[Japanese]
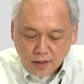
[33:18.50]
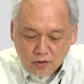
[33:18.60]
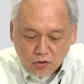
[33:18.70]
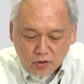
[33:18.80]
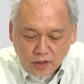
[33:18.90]
んか
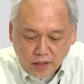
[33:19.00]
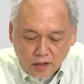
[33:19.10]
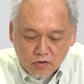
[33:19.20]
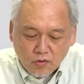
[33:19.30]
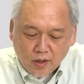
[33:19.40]
いろいろで
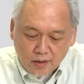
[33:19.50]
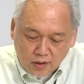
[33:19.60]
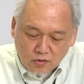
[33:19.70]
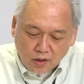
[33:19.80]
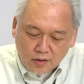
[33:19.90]
きるのか
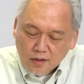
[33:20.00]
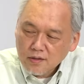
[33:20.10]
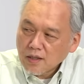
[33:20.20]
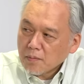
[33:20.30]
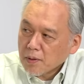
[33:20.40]
なと、新
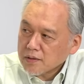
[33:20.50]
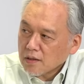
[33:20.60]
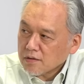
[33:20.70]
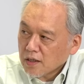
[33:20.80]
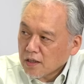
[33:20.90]
しい販売
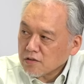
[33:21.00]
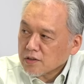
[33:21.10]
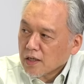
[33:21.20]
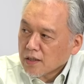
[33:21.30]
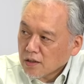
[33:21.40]
スタイルできる
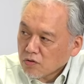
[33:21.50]
んじゃないかな